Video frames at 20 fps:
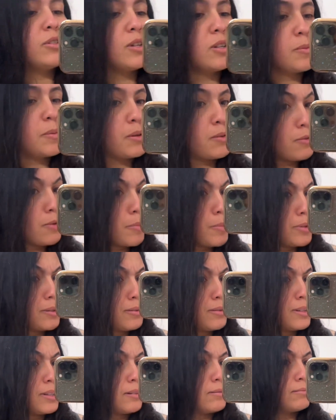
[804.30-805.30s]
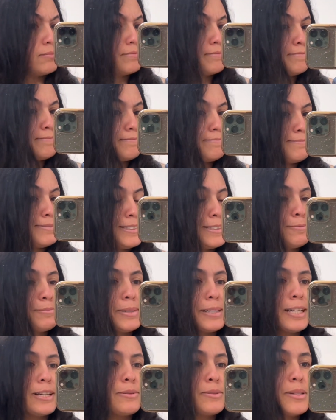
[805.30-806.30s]
gente, mas não ficou muito ruim, não.
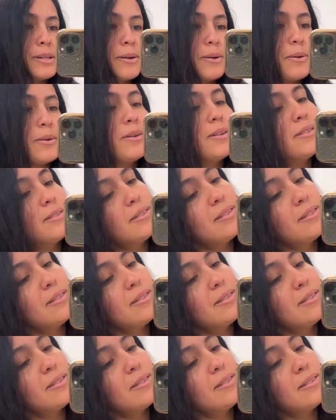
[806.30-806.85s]
Pra quem não secou.